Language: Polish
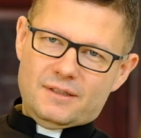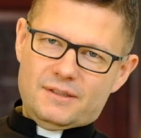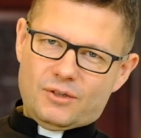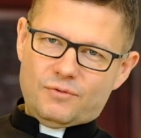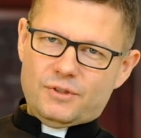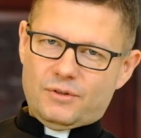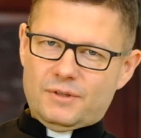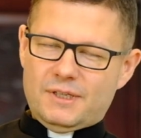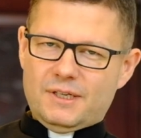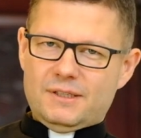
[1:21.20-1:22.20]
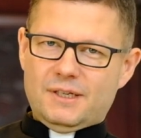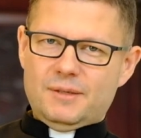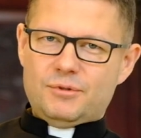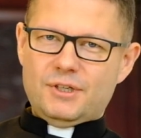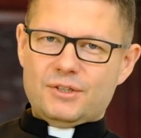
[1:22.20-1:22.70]
Zarówno ona, jak i ta jej
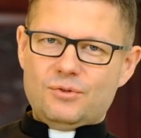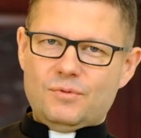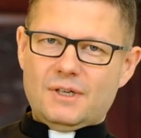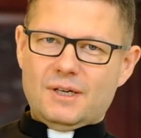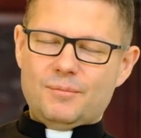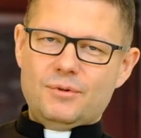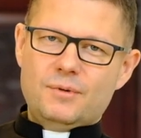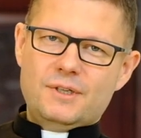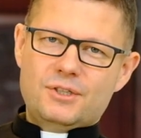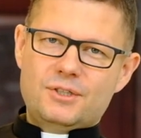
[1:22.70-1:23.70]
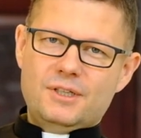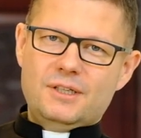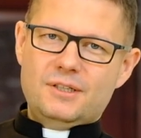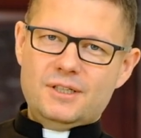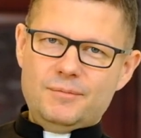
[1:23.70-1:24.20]
przyjaciółka były jeszcze
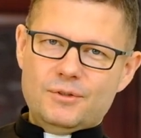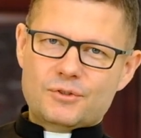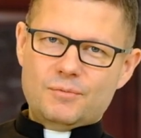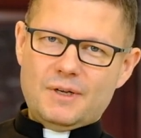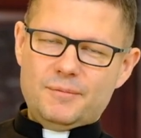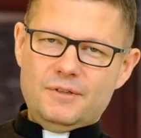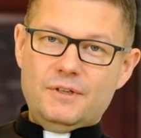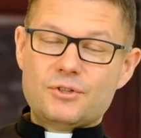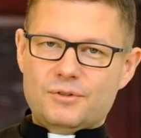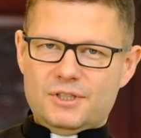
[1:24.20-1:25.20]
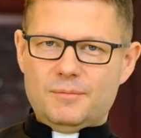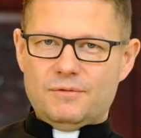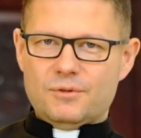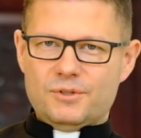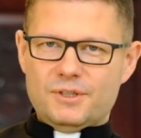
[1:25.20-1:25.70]
jedynymi osobami wierzącymi w
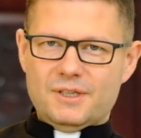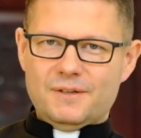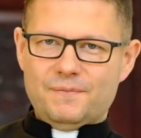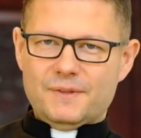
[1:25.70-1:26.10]
rodzinie.